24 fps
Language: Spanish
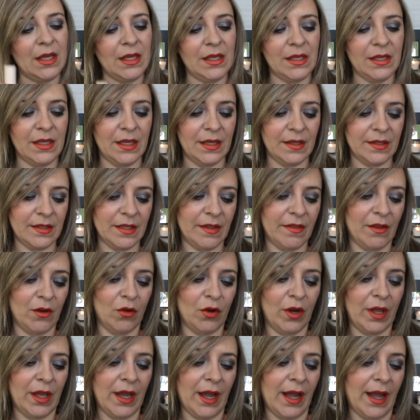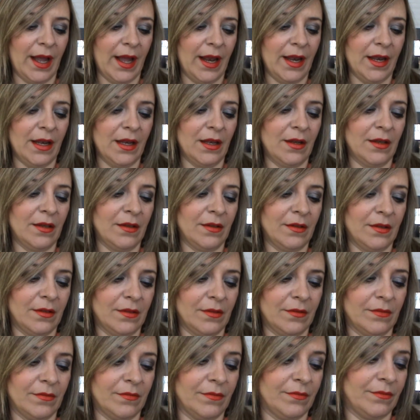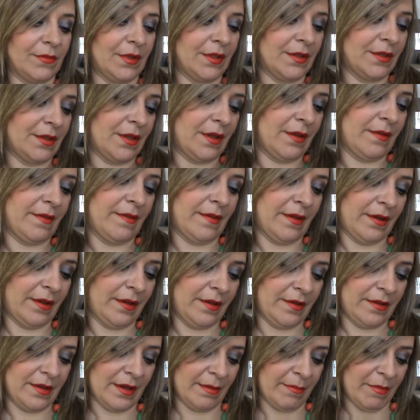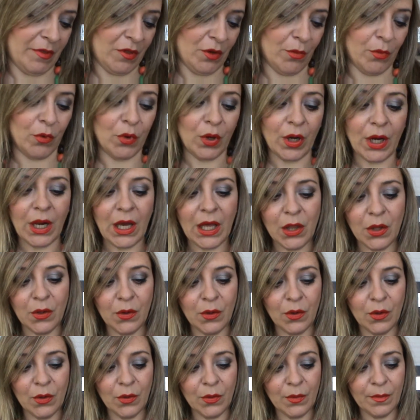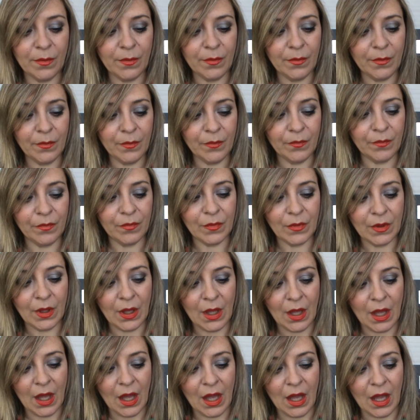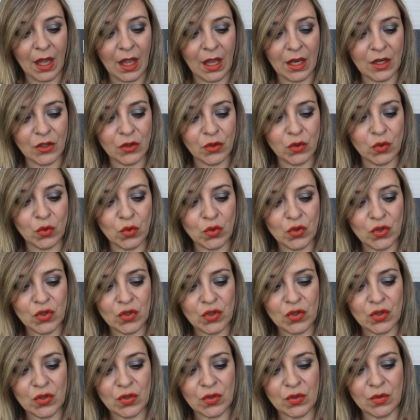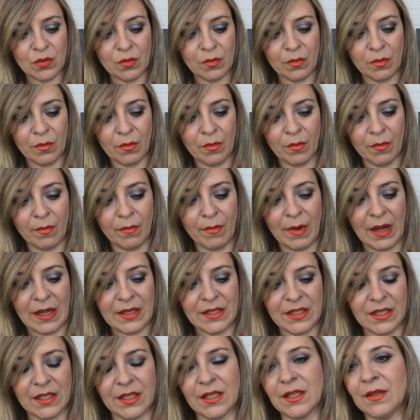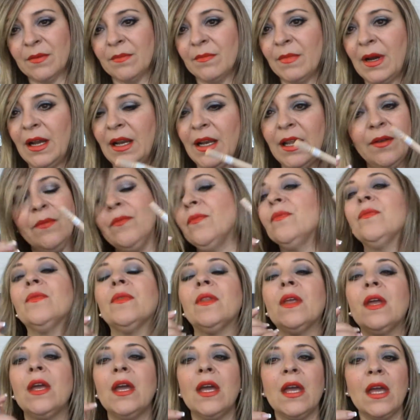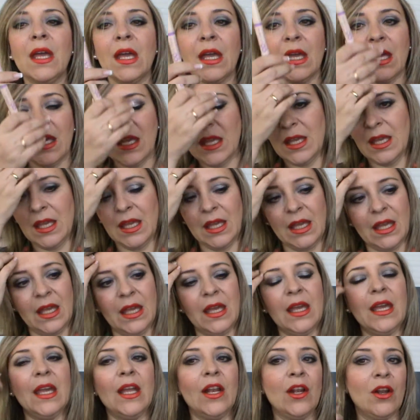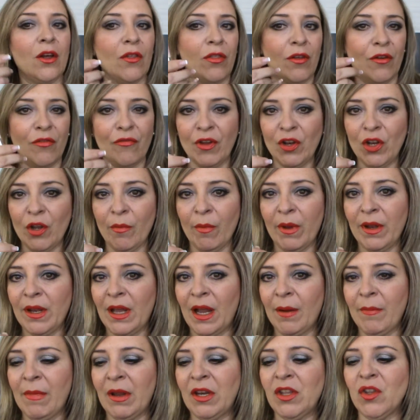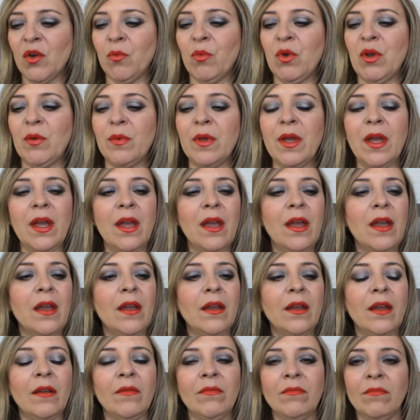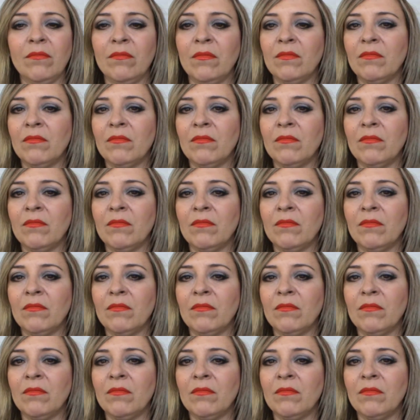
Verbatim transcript: Y este de L'Oreal, es que está aquí ya medio borrado el Touch Magic, ¿vale? Y los dos fenomenales me han ido muy bien.